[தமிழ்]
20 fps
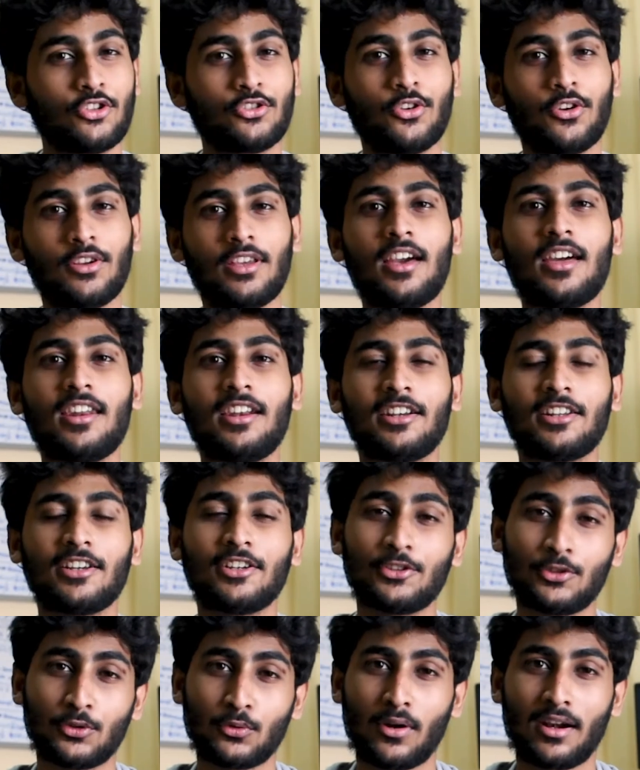ஸோ இயர் இட்
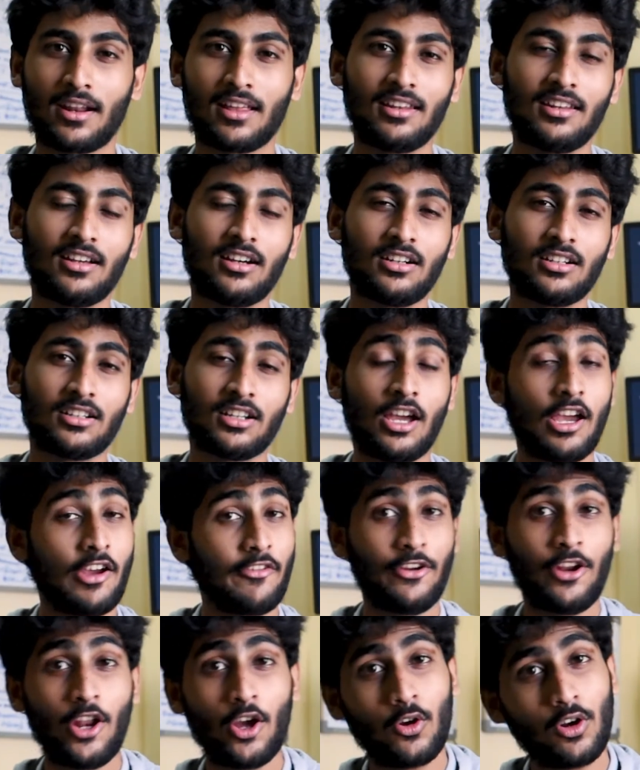இஸ் வாட் ஐ லேர்ன்ட்
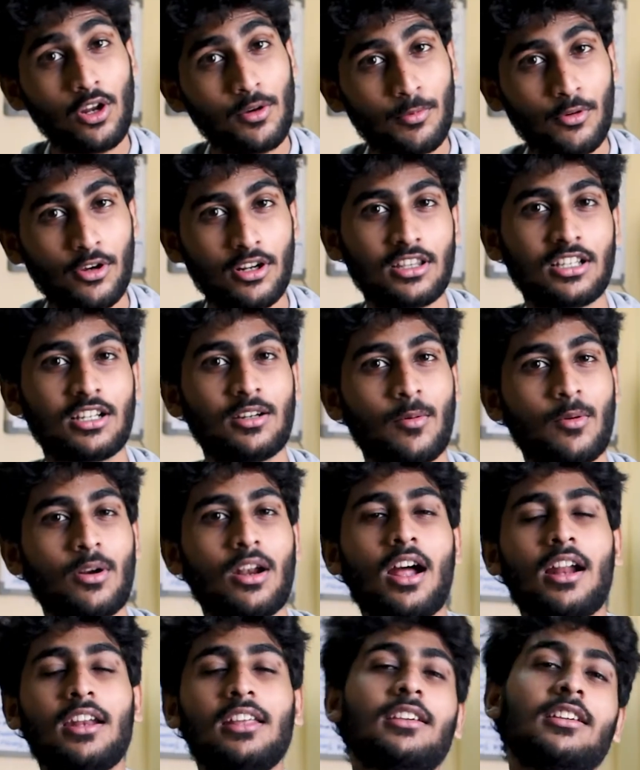வீடியோக்குள்ளே போகிறதுக்கு
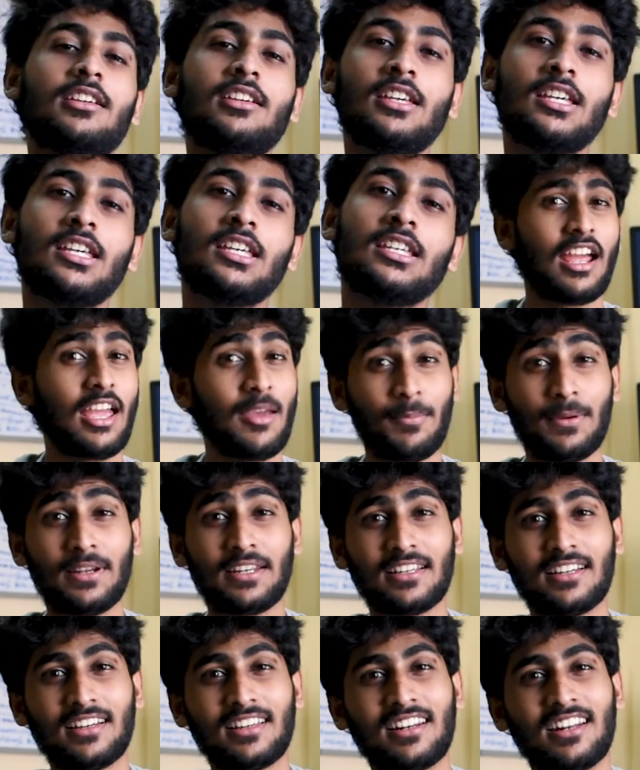முன்னாடி ஹே
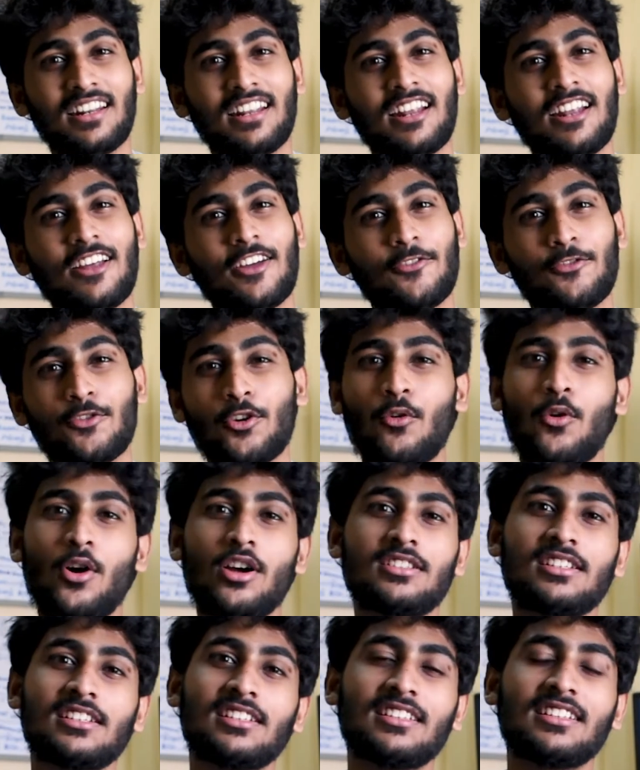பீட்டர் If you're
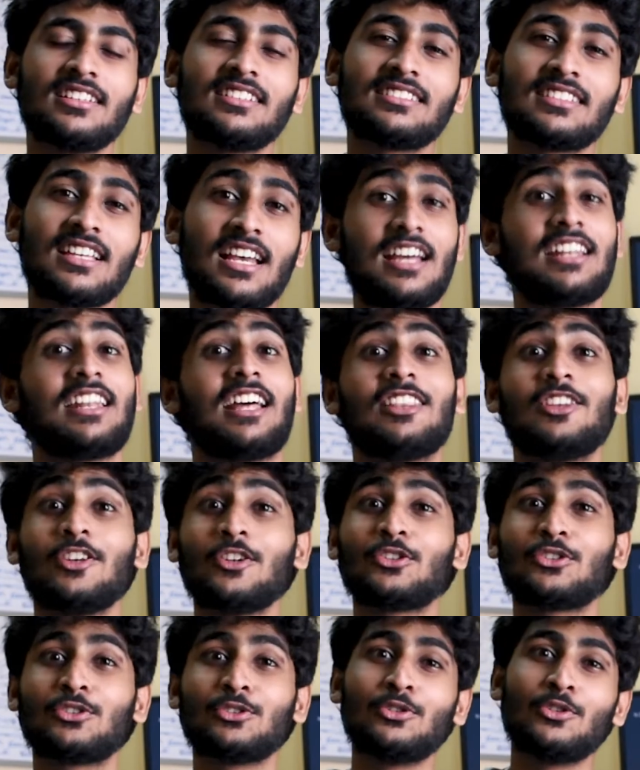watching this and
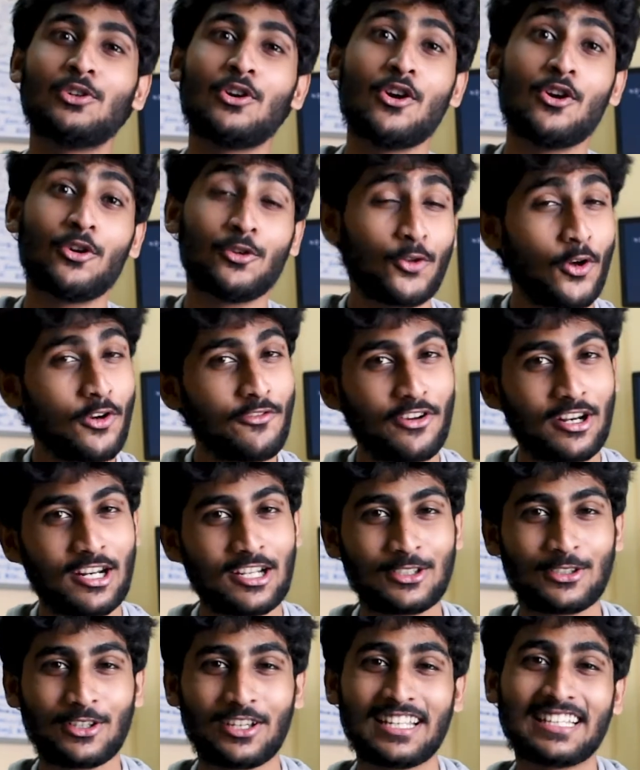others too, don't
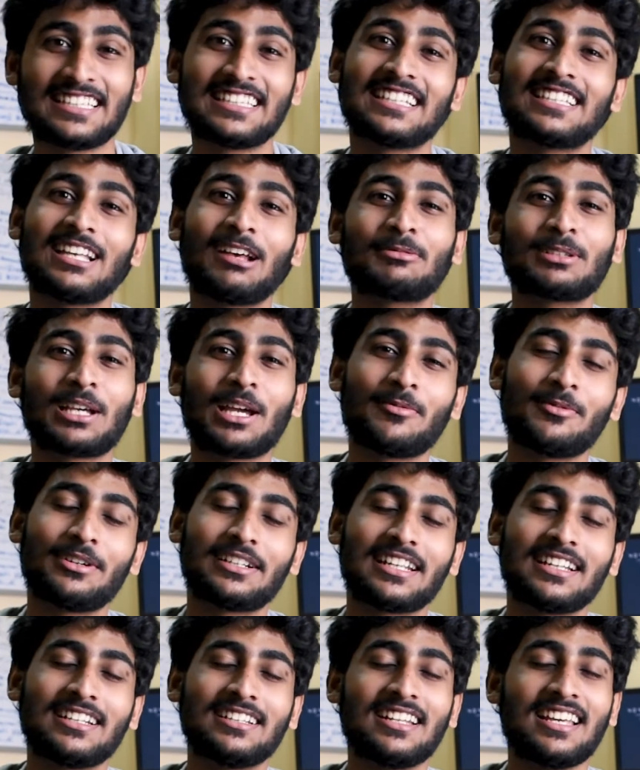forget to hit the subscribe
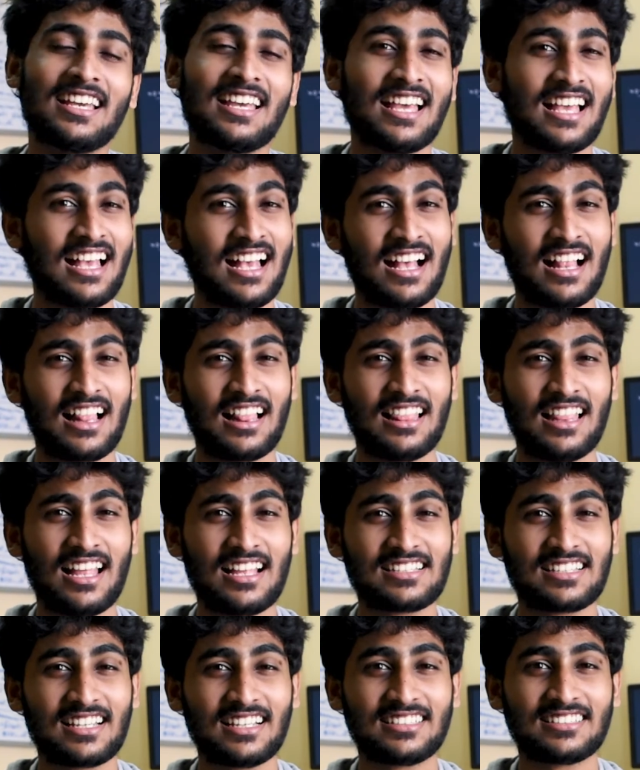button.
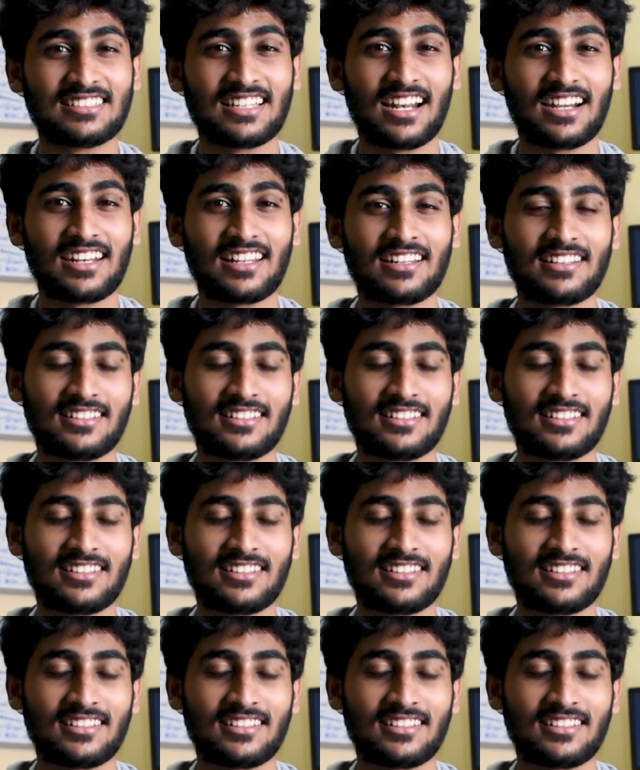Let's get started.